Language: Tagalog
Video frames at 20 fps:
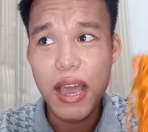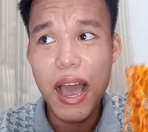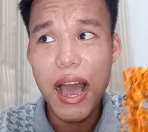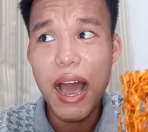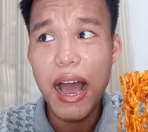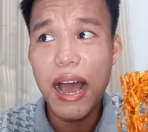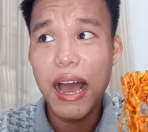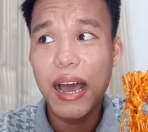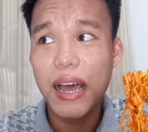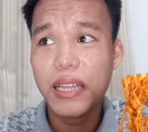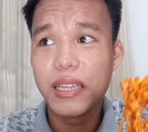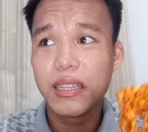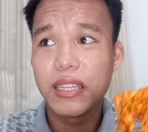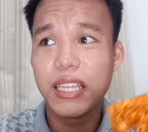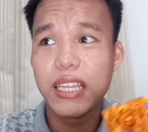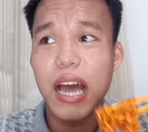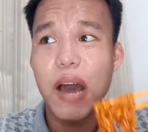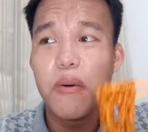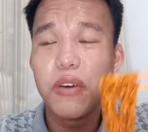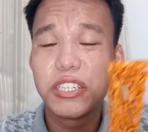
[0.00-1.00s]
Ah, uh,
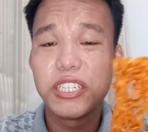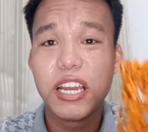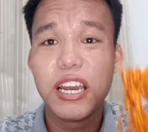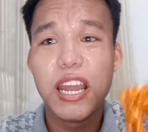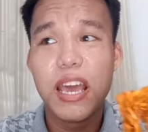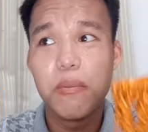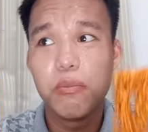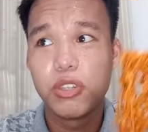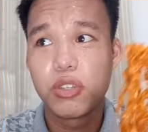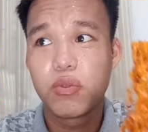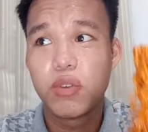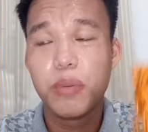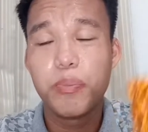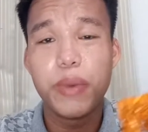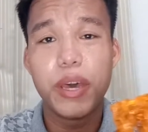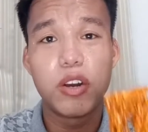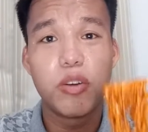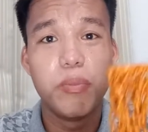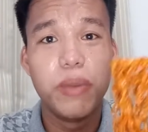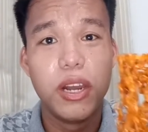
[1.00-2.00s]
tinawag siyang lemon square
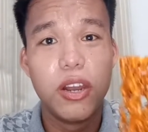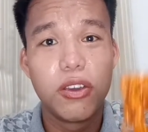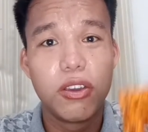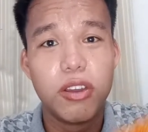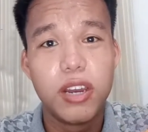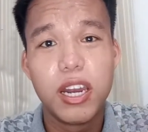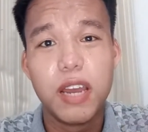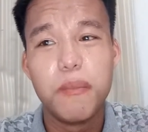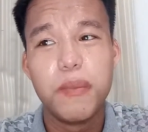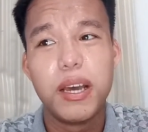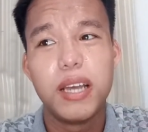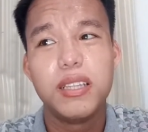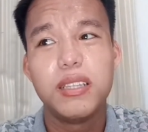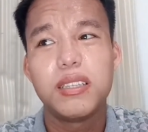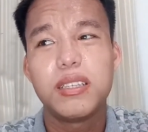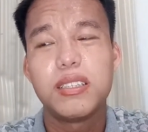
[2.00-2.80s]
pero bilog yung laman.